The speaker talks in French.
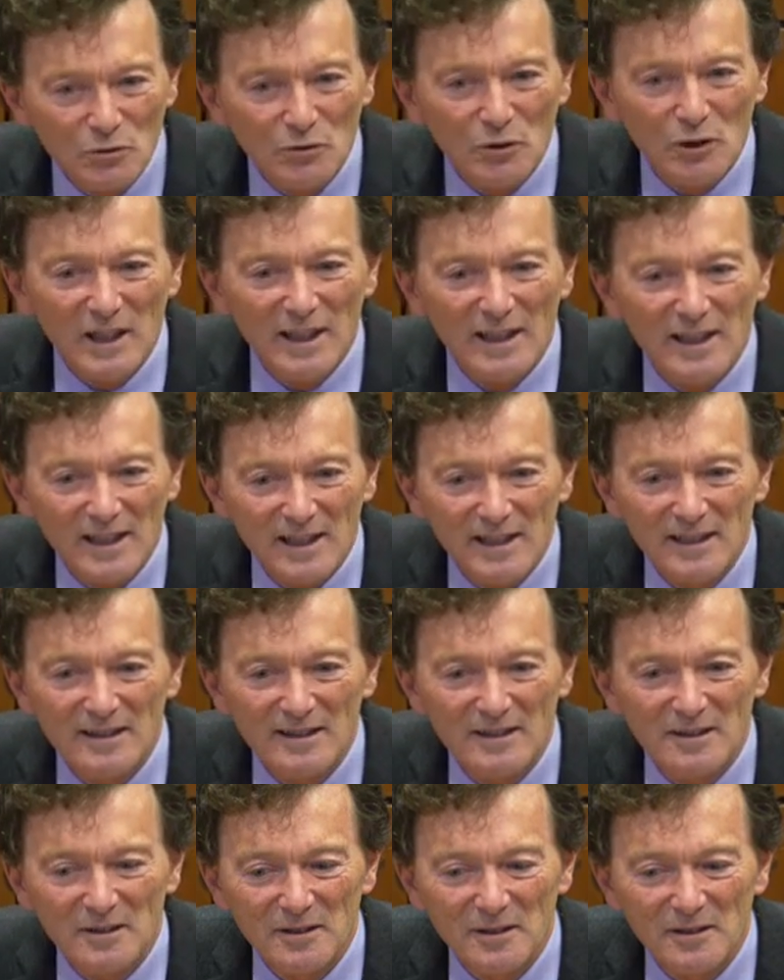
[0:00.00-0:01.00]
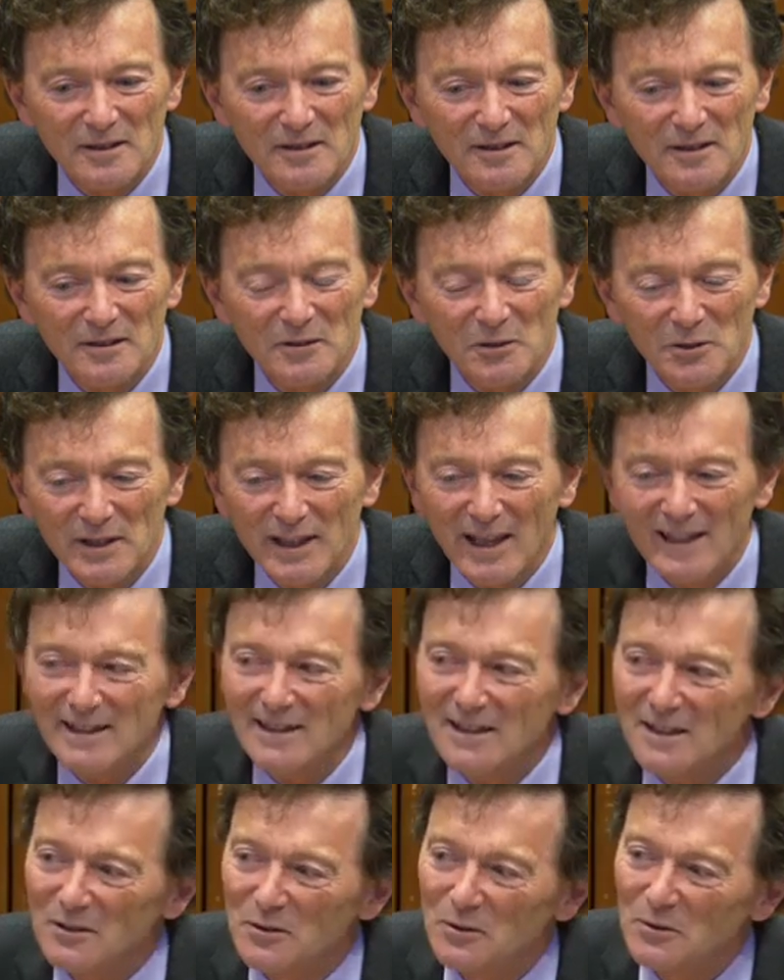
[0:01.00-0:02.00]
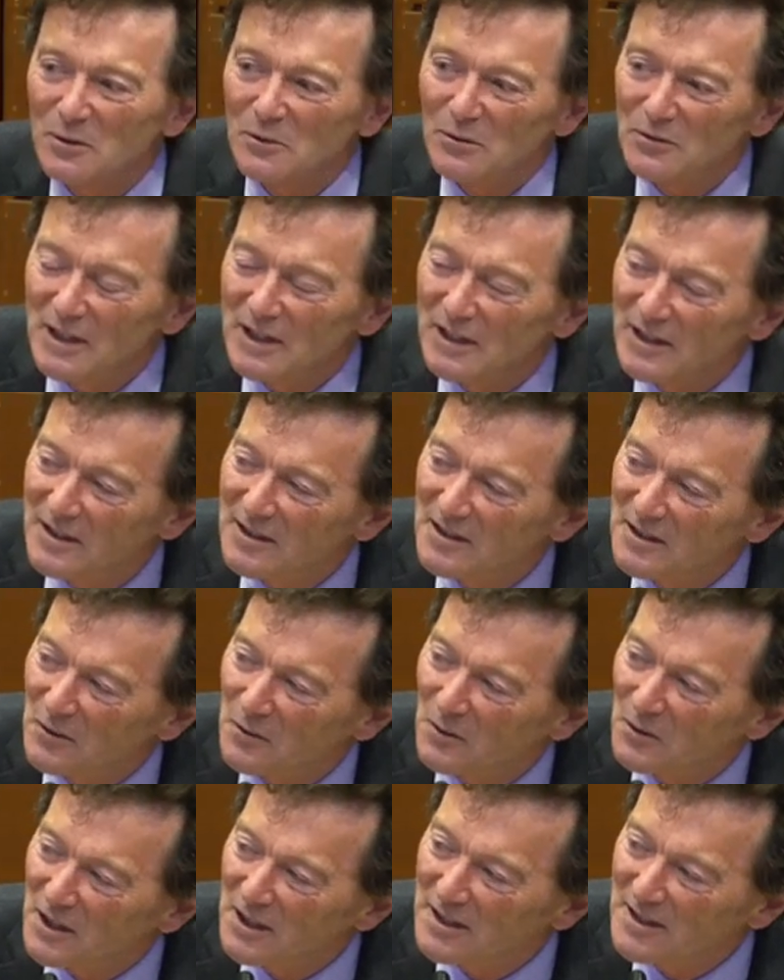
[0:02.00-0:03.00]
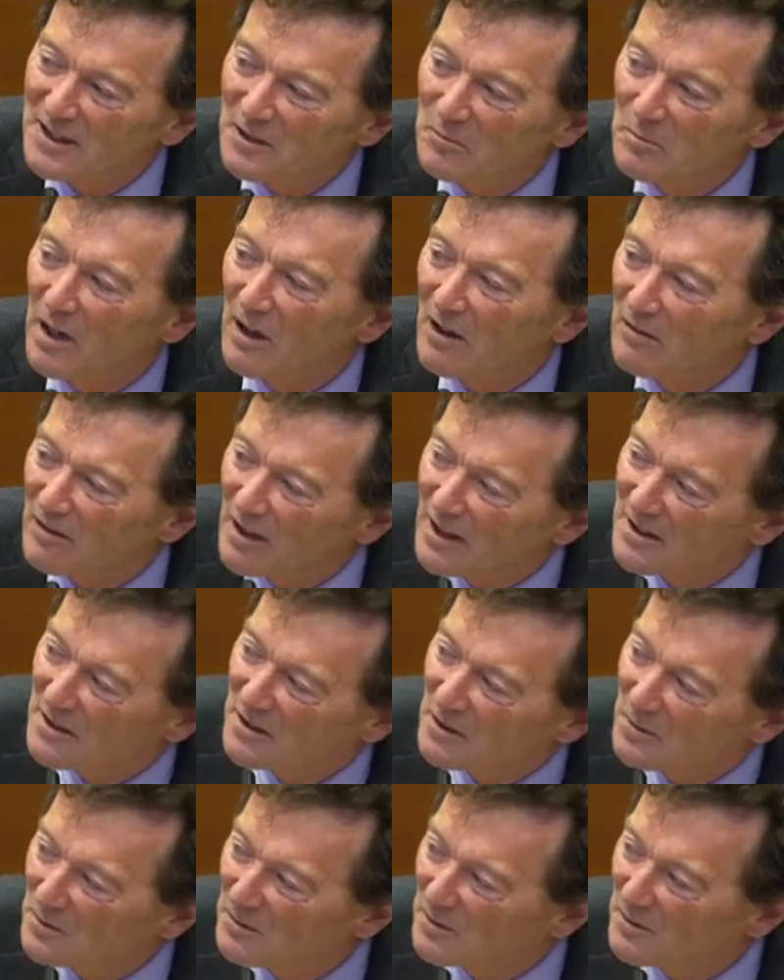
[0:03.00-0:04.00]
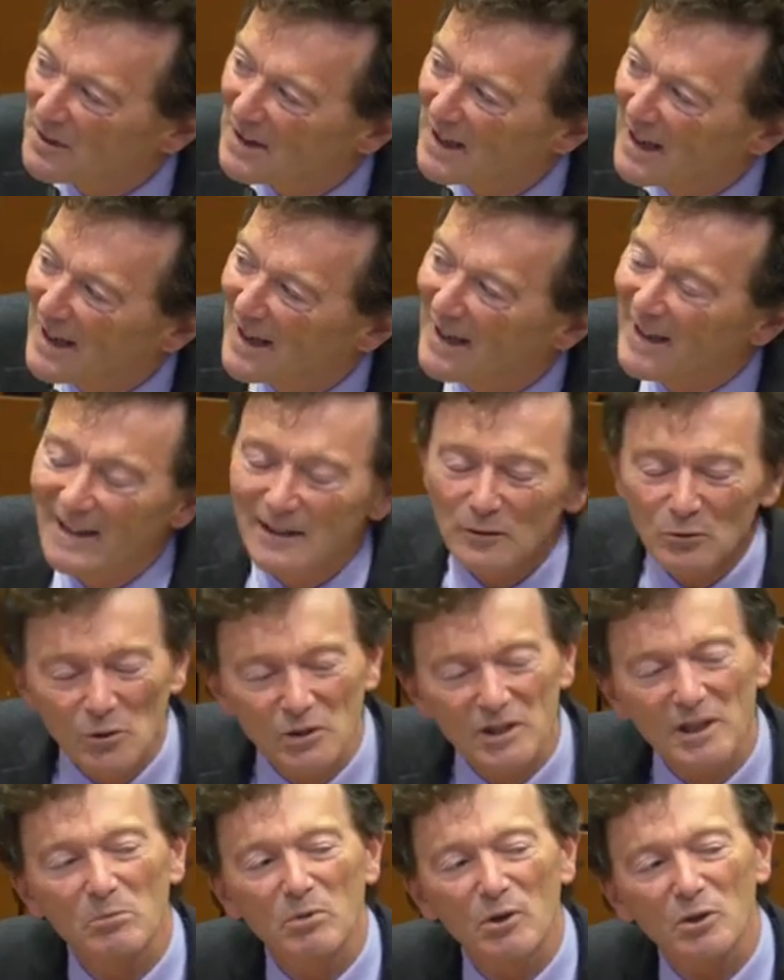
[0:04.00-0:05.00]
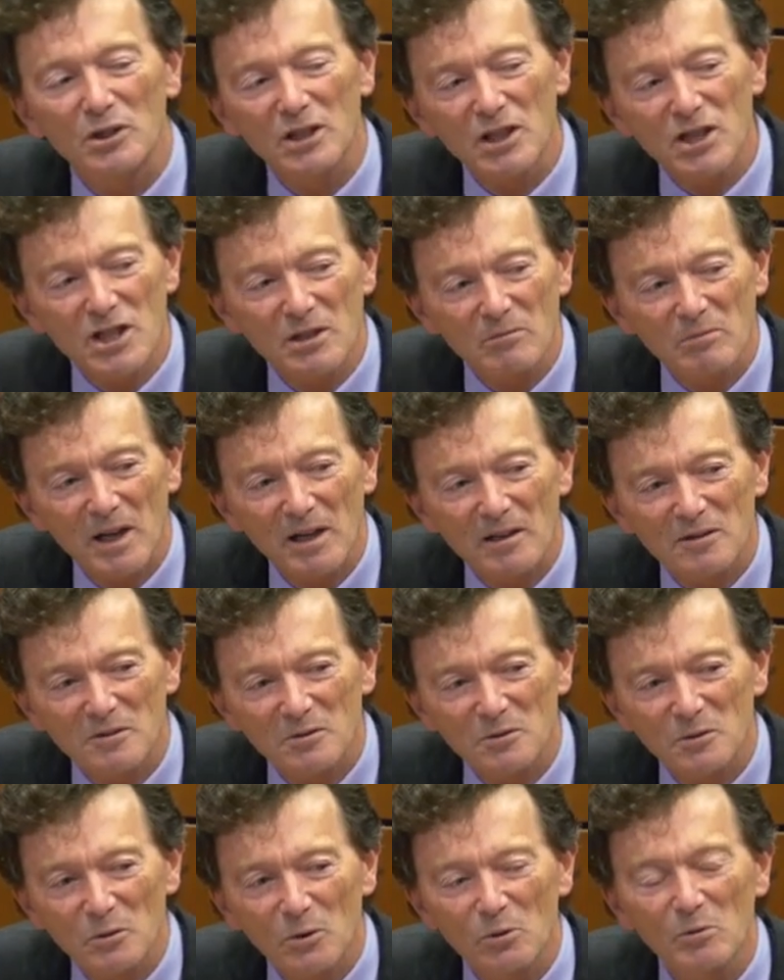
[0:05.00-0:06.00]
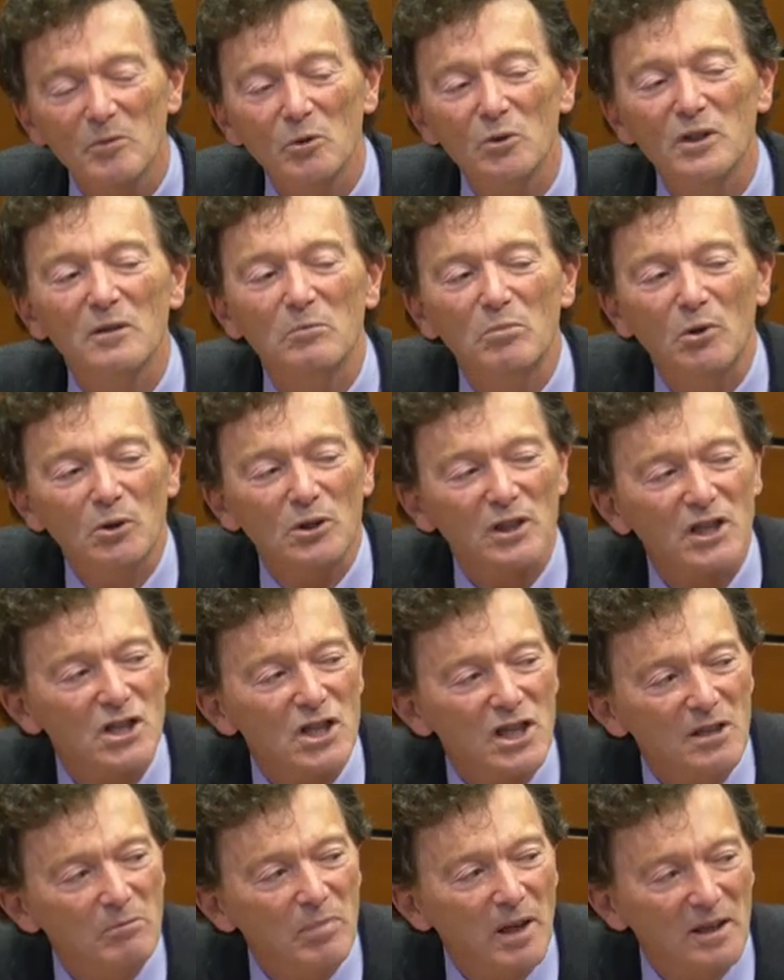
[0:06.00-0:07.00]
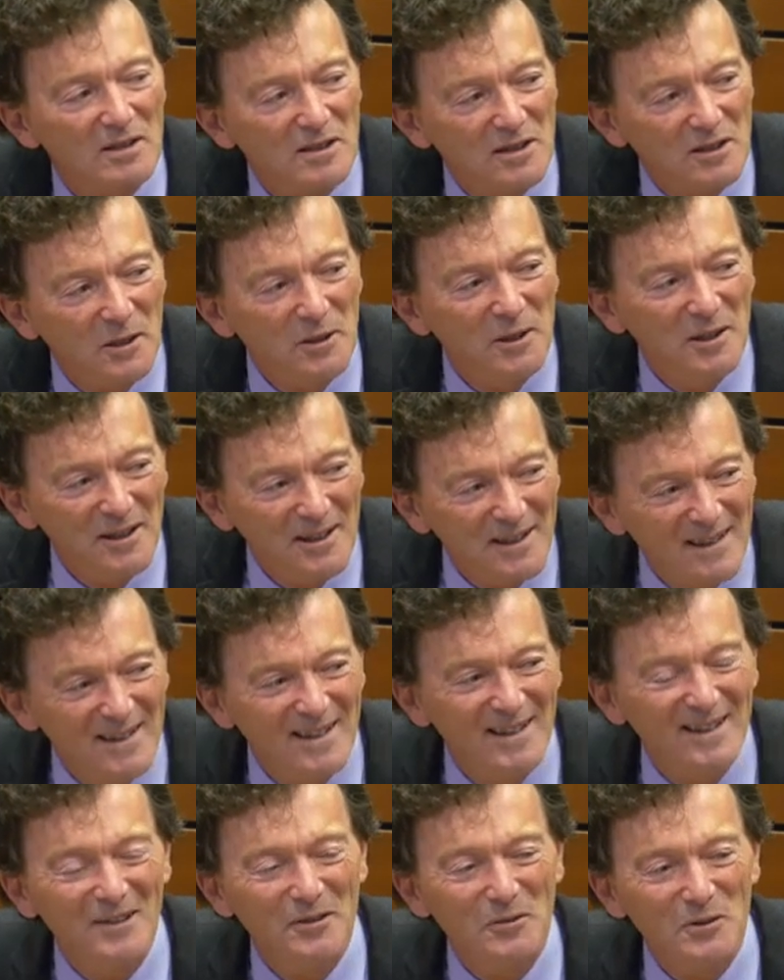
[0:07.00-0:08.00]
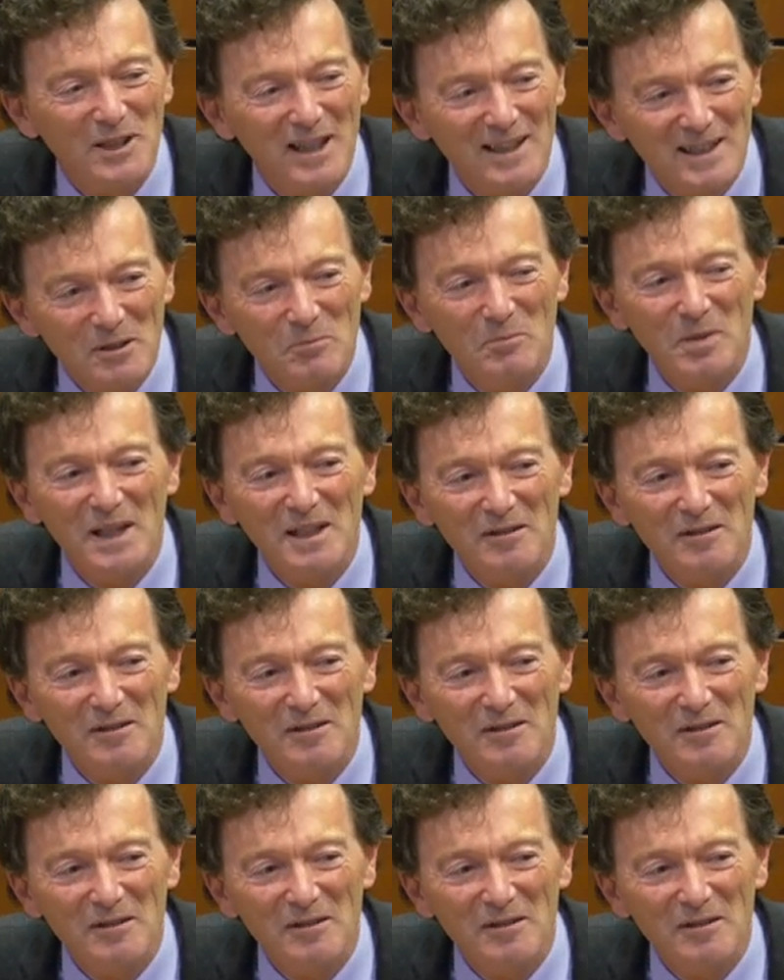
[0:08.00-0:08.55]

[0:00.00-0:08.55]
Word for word: Donc souvent, les crises de dette se finissent en crise d'hyperinflation. Et nous, on est protégés par la zone euro, mais on est protégés parce qu'on